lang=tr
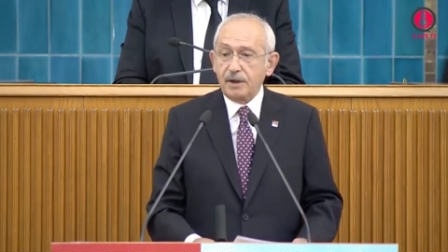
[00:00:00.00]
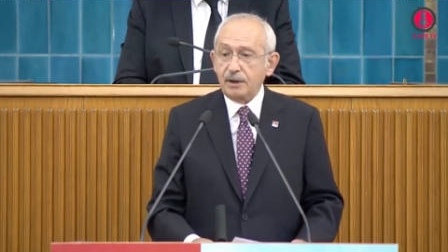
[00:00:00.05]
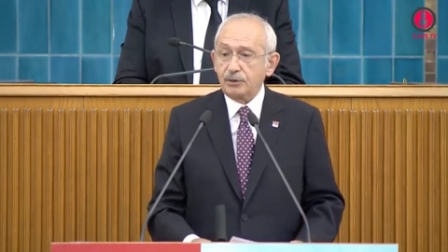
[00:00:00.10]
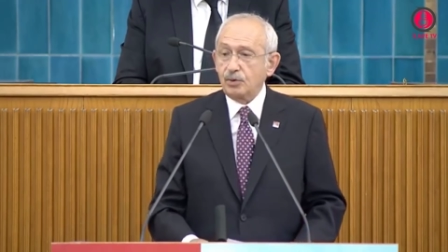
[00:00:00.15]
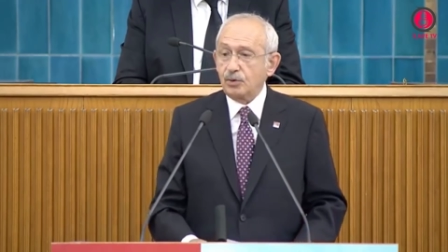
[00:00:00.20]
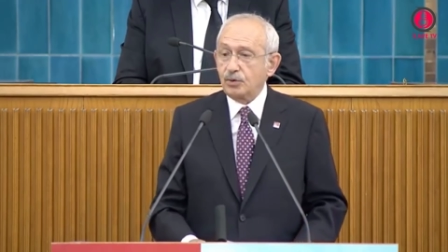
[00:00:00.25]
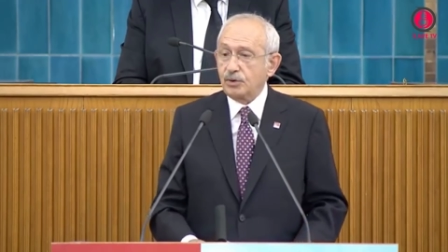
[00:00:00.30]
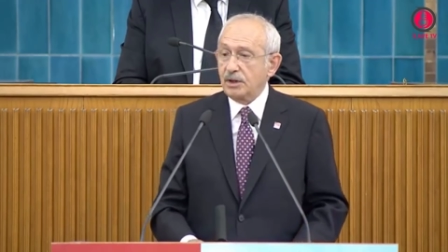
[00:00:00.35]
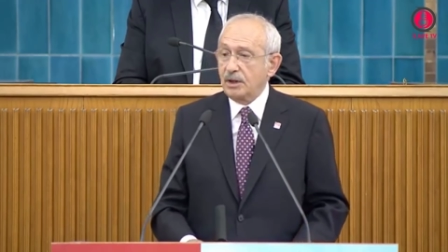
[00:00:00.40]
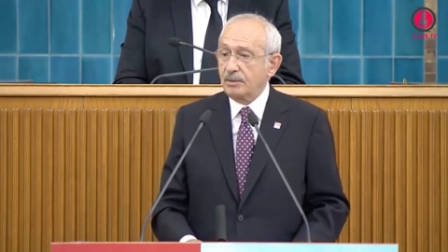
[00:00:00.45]
var
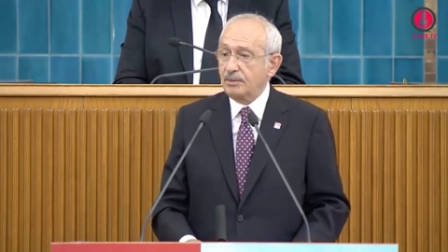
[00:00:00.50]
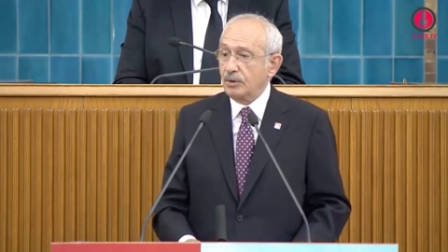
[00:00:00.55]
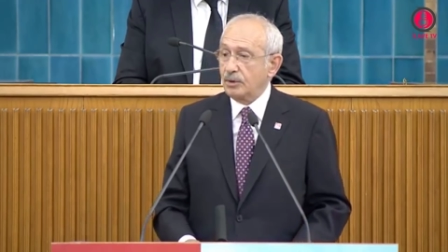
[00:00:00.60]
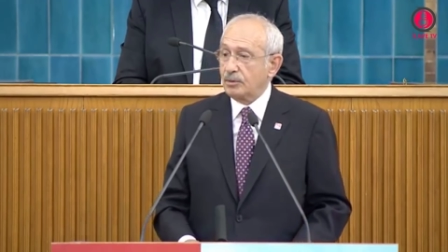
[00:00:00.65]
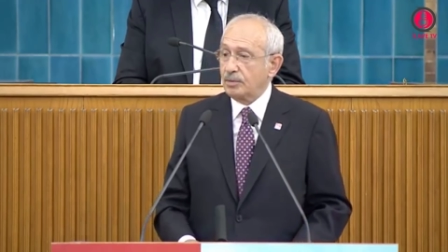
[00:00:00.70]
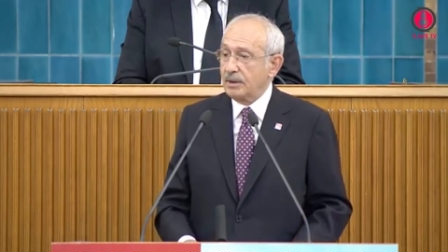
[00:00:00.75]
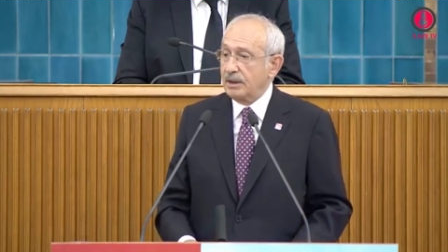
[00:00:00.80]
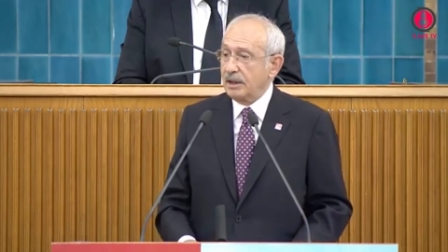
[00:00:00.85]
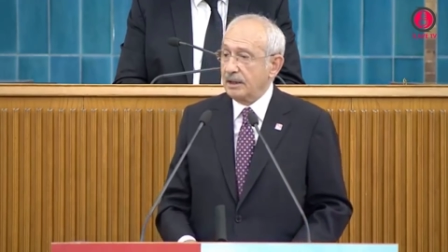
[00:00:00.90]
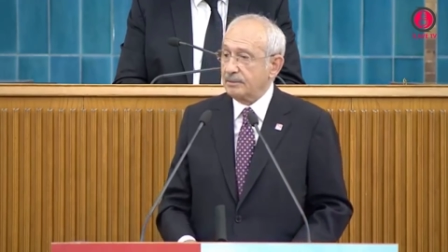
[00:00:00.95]
Türkiye
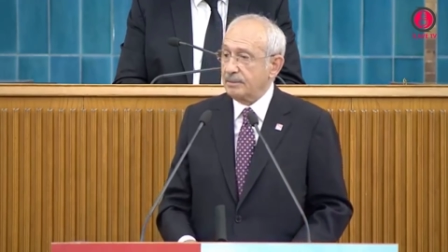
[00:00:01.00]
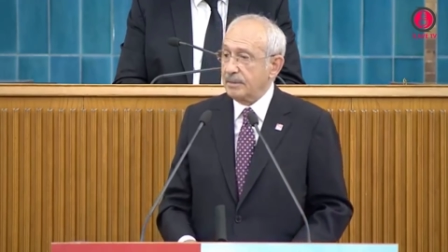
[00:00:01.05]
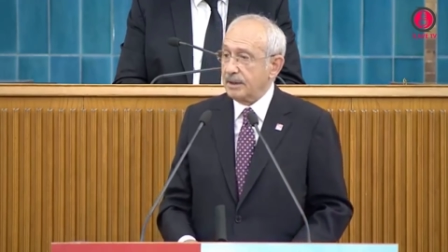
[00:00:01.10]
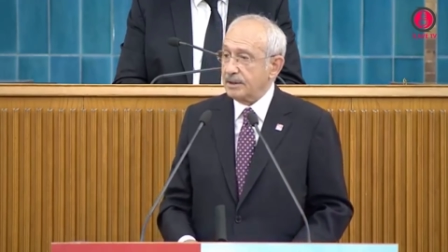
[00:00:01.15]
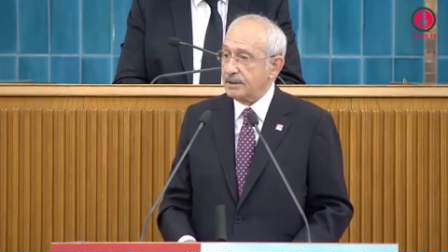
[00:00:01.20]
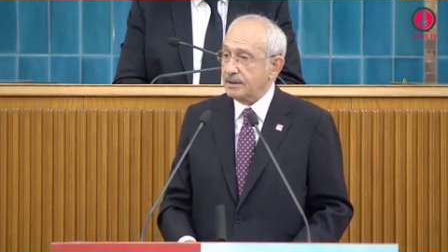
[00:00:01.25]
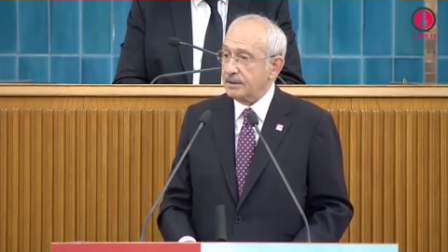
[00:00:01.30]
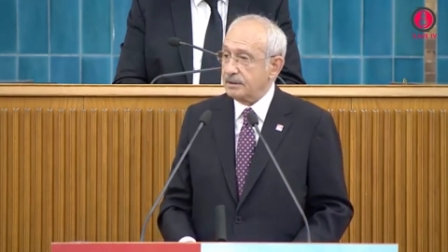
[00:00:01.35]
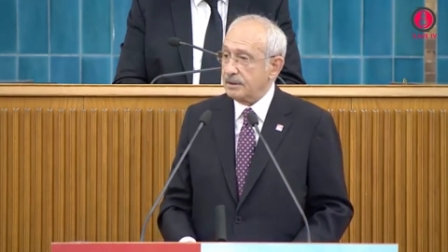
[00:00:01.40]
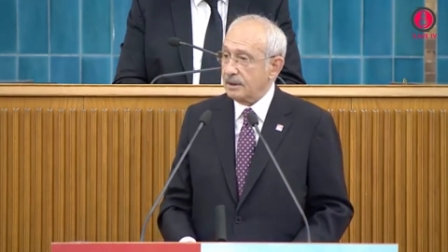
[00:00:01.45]
Büyük Millet
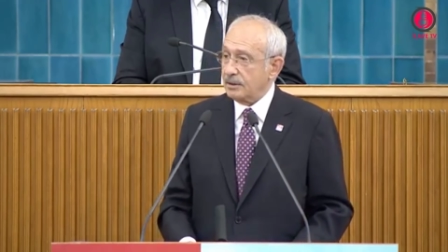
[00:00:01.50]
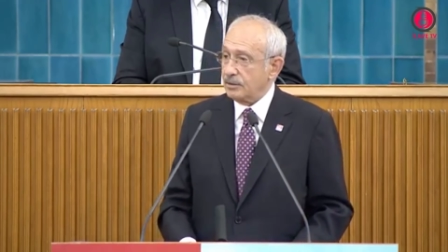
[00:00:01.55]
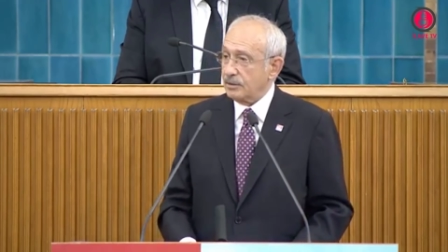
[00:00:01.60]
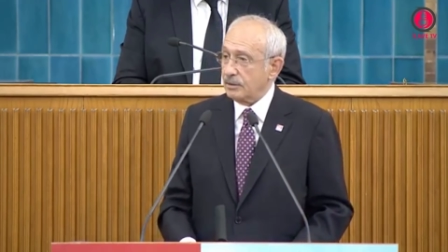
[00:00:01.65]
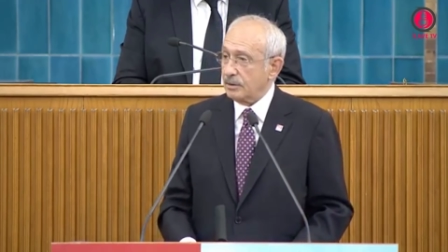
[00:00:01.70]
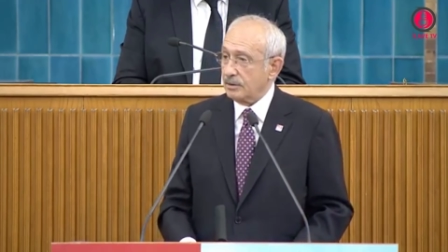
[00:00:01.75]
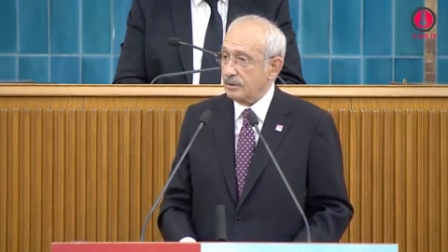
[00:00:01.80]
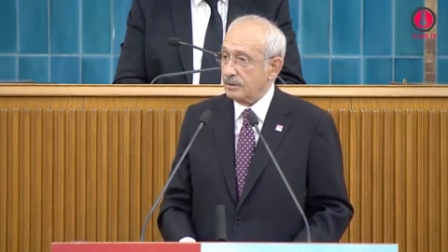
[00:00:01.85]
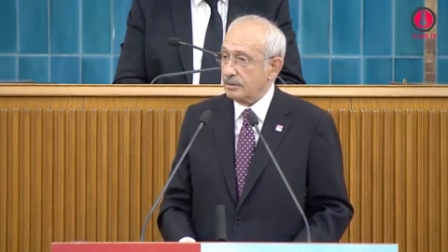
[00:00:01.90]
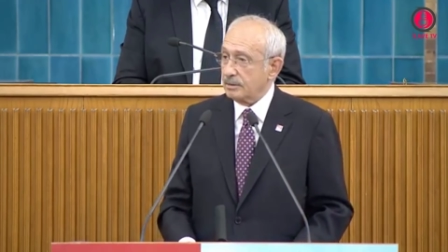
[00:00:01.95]
Meclisi'nde
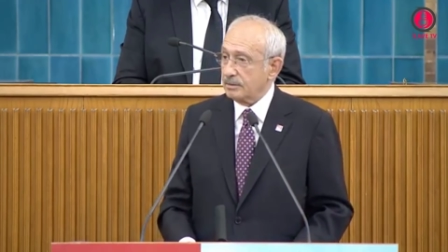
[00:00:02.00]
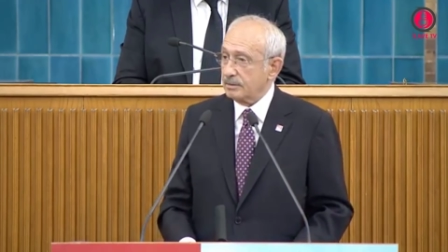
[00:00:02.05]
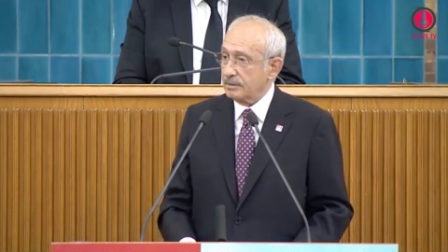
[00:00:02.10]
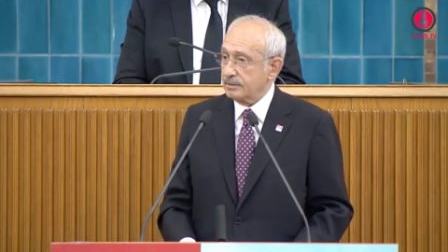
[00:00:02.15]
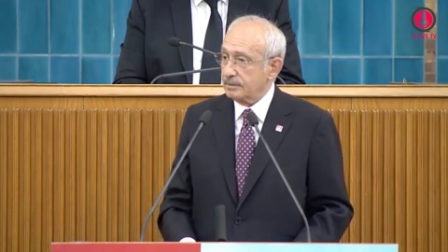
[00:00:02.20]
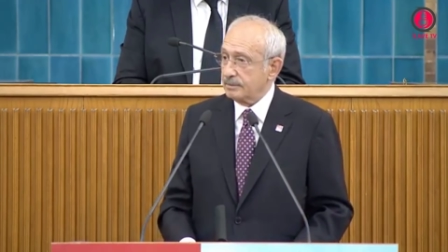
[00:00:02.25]
diyor.